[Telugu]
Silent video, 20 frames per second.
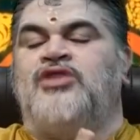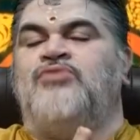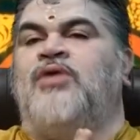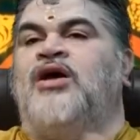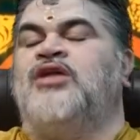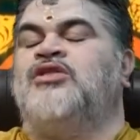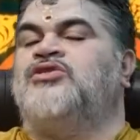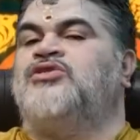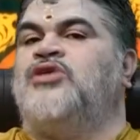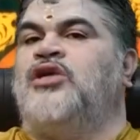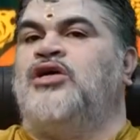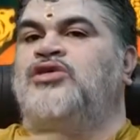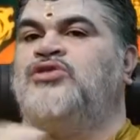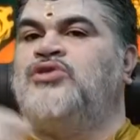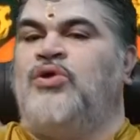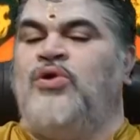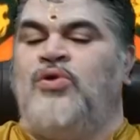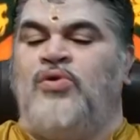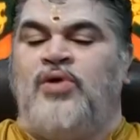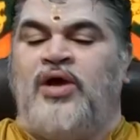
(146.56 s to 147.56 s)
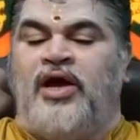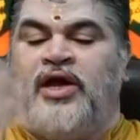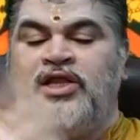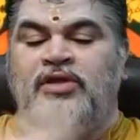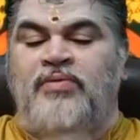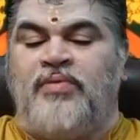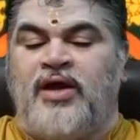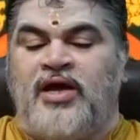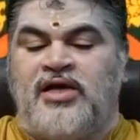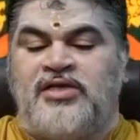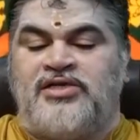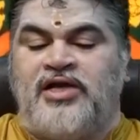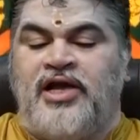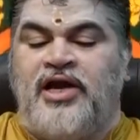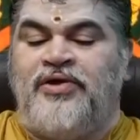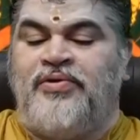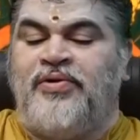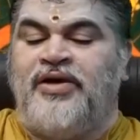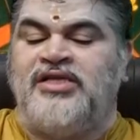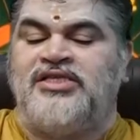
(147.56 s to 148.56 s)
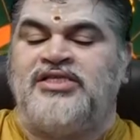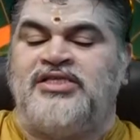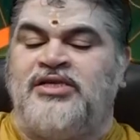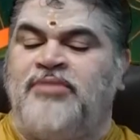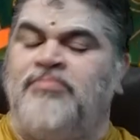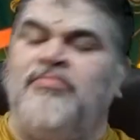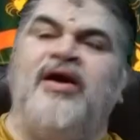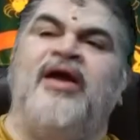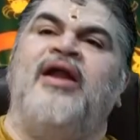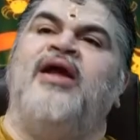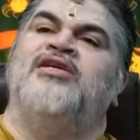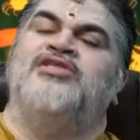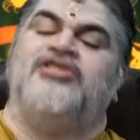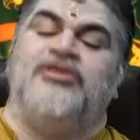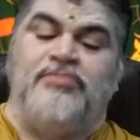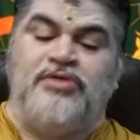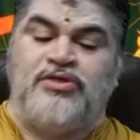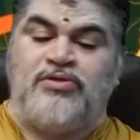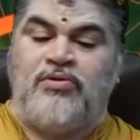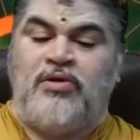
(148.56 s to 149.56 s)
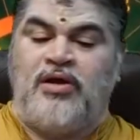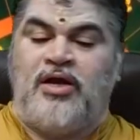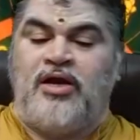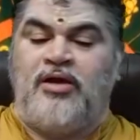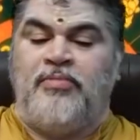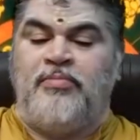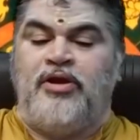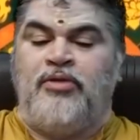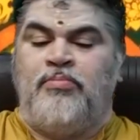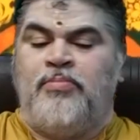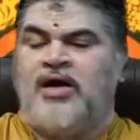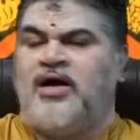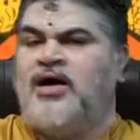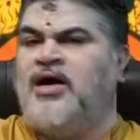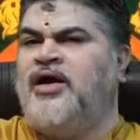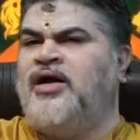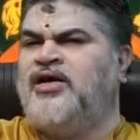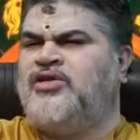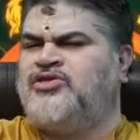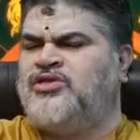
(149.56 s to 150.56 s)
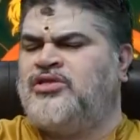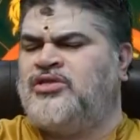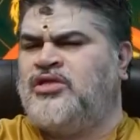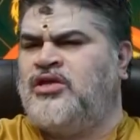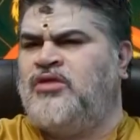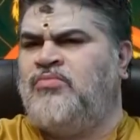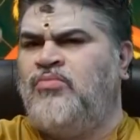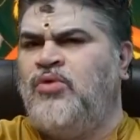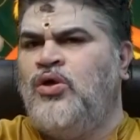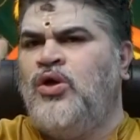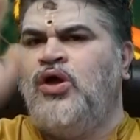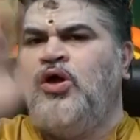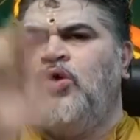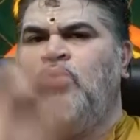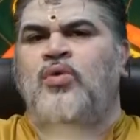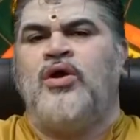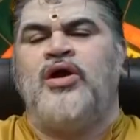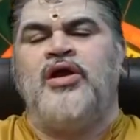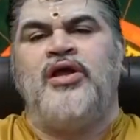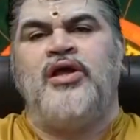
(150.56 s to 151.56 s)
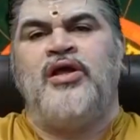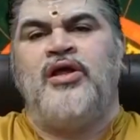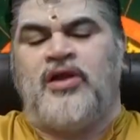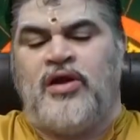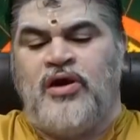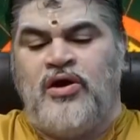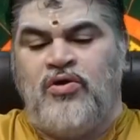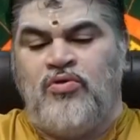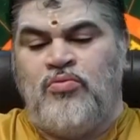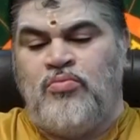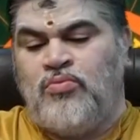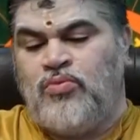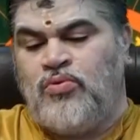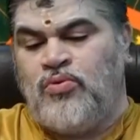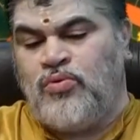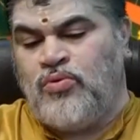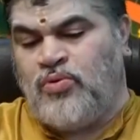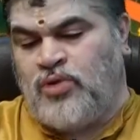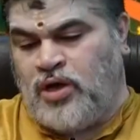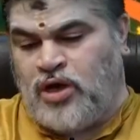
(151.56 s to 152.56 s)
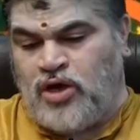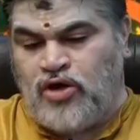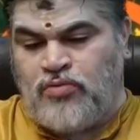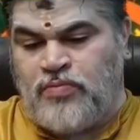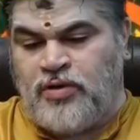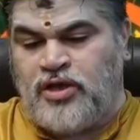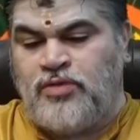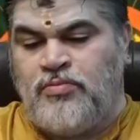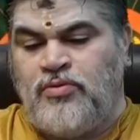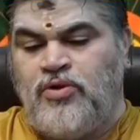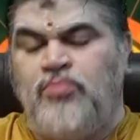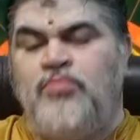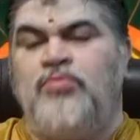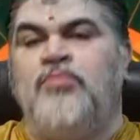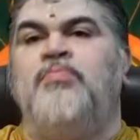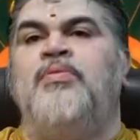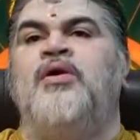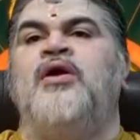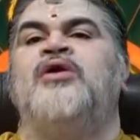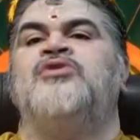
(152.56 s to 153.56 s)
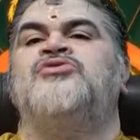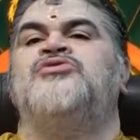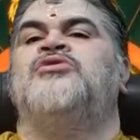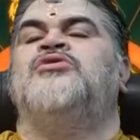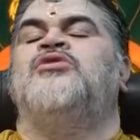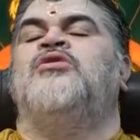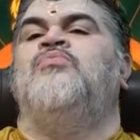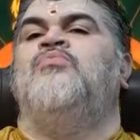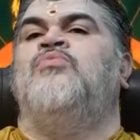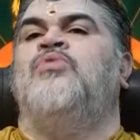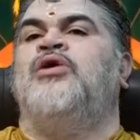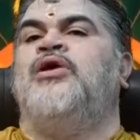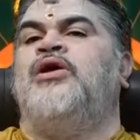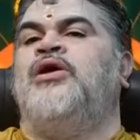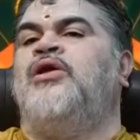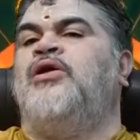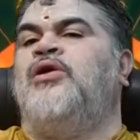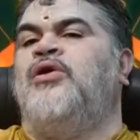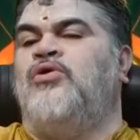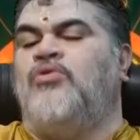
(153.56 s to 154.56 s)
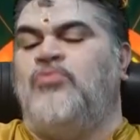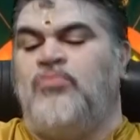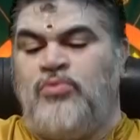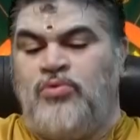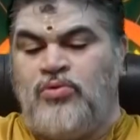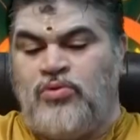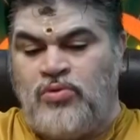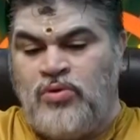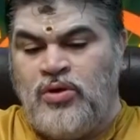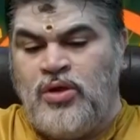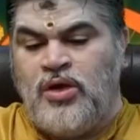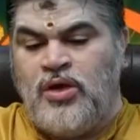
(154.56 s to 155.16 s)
ద్వాదశ రాశుల్లో ఐదవ రాశి అయినటువంటి సింహరాశి మిత్రులారా మీరు మకా నక్షత్రం ఒకటి రెండు మూడు నాలుగు పదములు పుబ్బా నక్షత్రం ఒకటి రెండు మూడు